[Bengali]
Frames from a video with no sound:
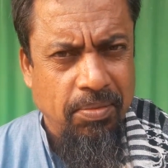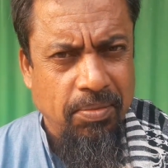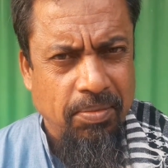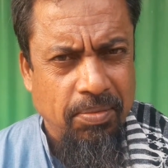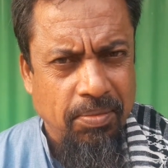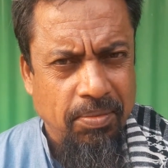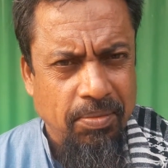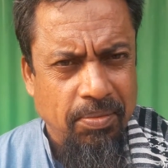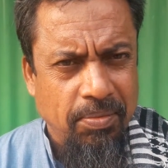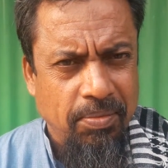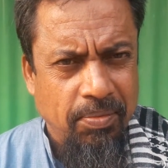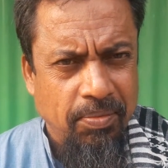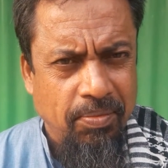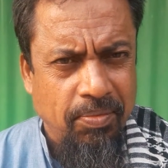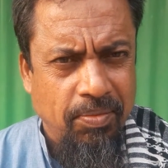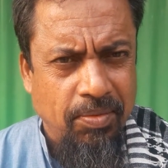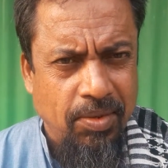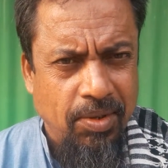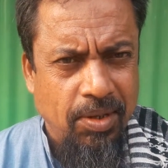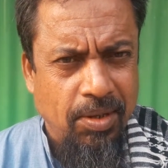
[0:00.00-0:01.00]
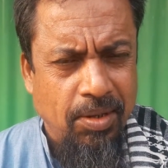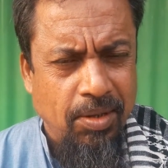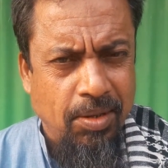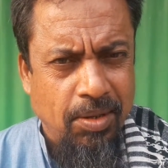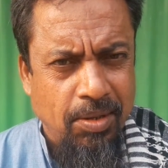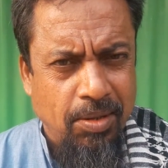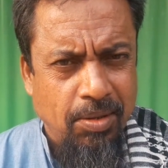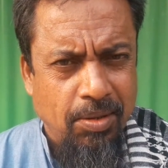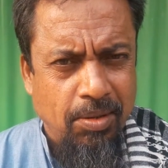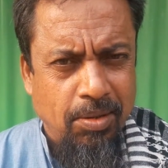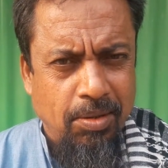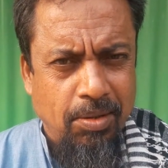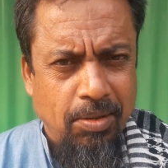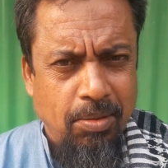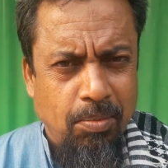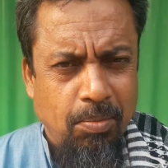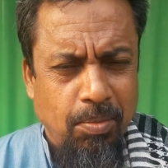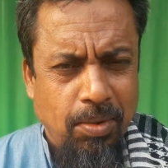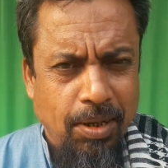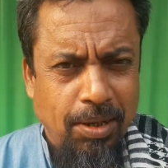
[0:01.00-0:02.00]
জুড়ে বলেন না একটু কেমন আছেন
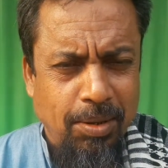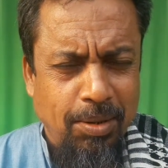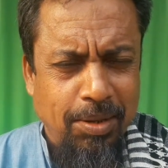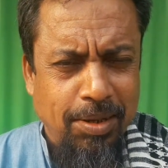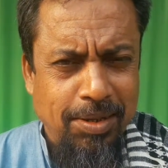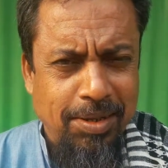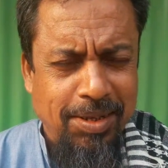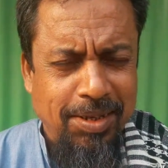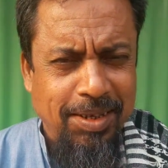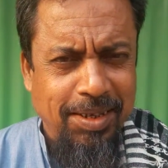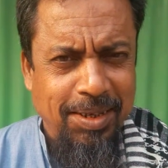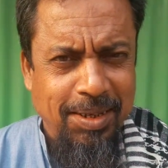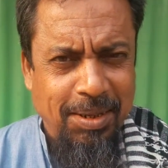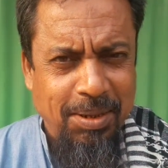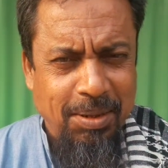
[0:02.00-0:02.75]
ভালো আছি